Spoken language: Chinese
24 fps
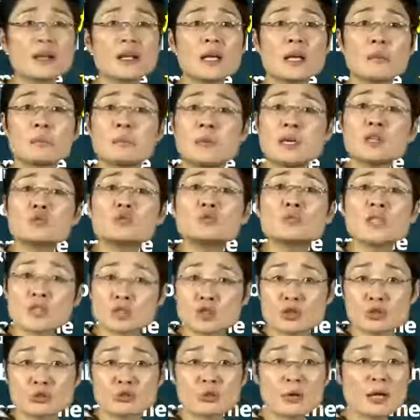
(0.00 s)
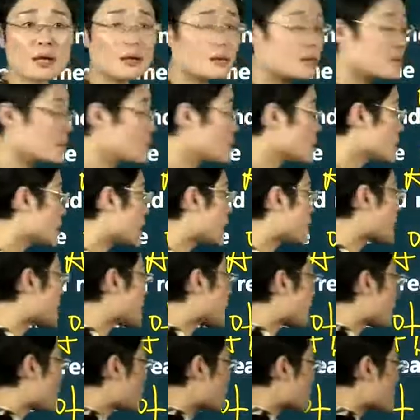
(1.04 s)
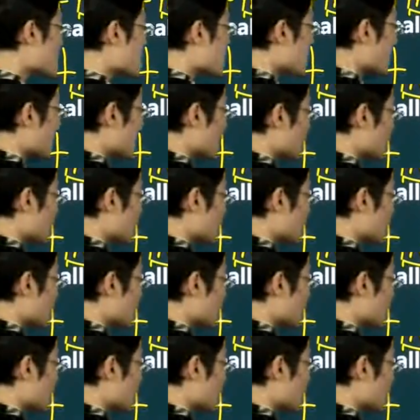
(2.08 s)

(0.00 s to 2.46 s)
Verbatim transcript: 别出现球了。那贝克汉姆是个什么？